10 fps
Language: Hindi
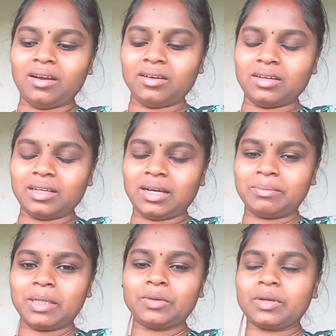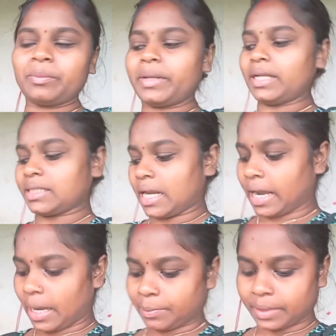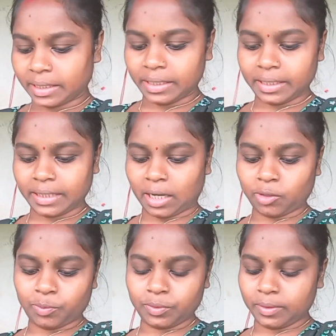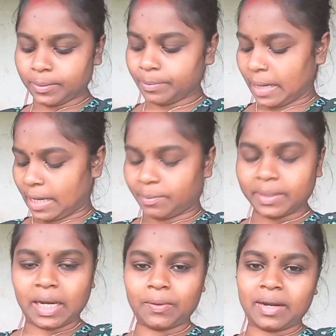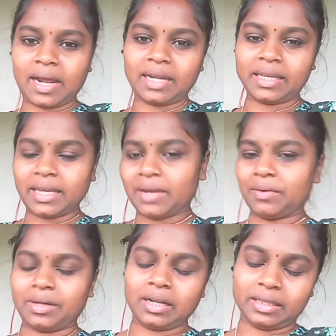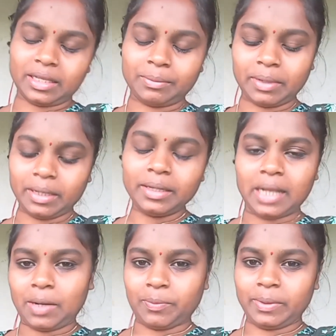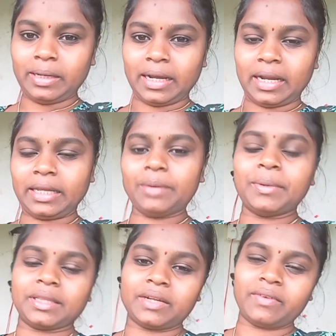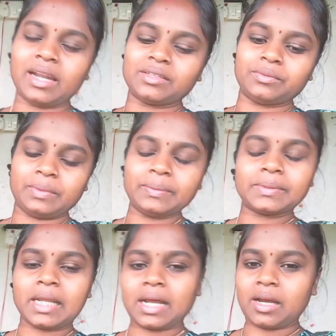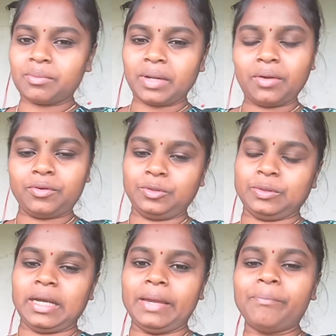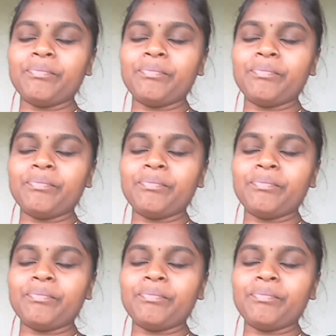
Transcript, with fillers: और अभी जो कि मैंने सारा काम कर लिए झाड़ू मतलब बाहर में झाड़ू लगा लिए और अंदर में ही झाड़ू भी लगा लिए बर्तन वगैरह सारा काम मेरा हो चुका है